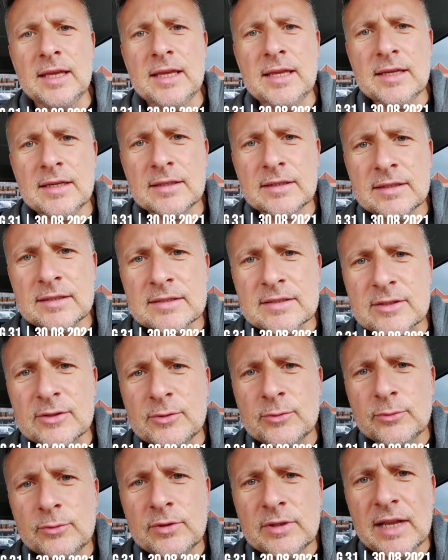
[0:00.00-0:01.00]
Hier ist
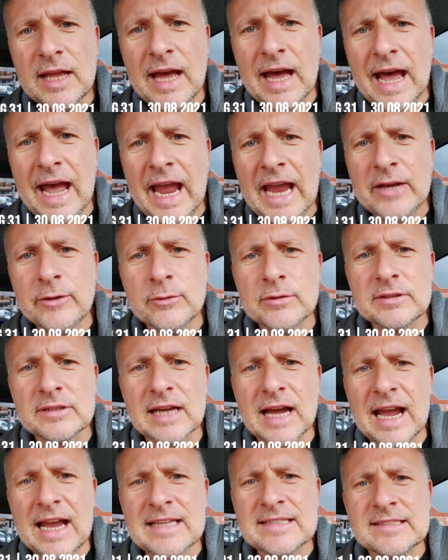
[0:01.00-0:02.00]
nun der
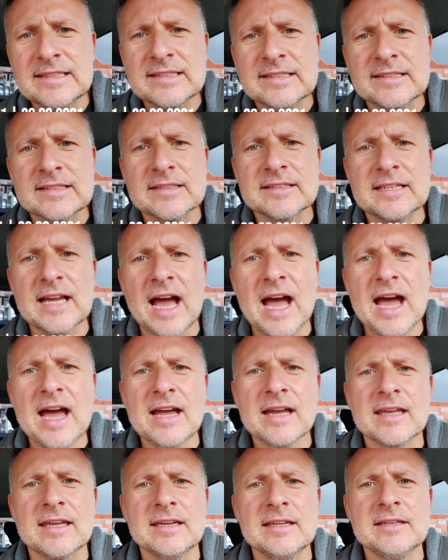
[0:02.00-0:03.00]
31.
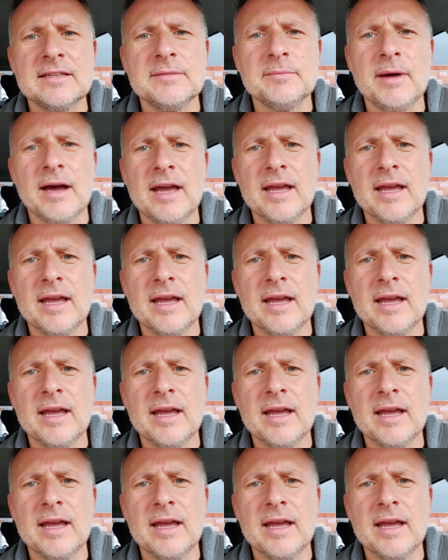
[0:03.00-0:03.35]
Tag in